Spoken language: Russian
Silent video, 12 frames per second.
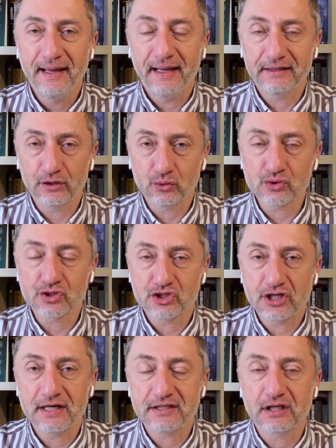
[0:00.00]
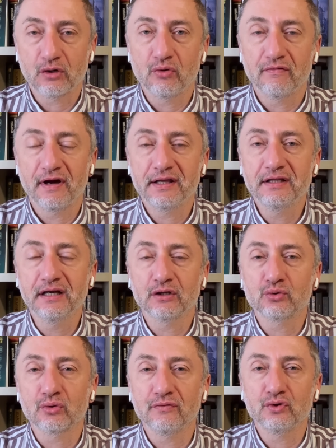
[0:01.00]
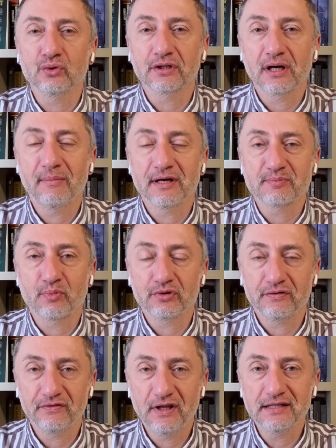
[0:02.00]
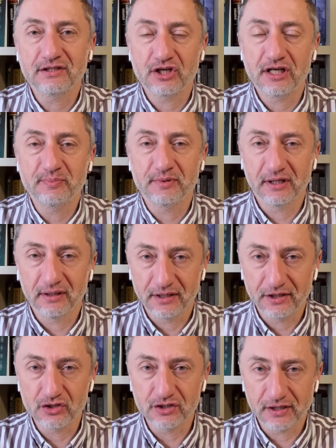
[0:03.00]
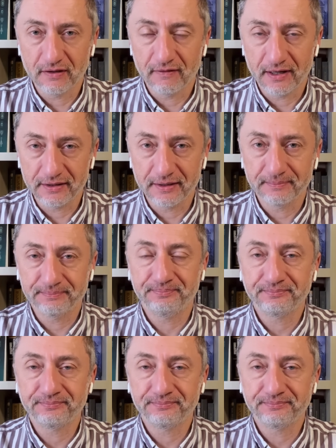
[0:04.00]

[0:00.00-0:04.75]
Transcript: Это тоже часть такой войны, которую ведет Хамас против нас, часть психологической войны.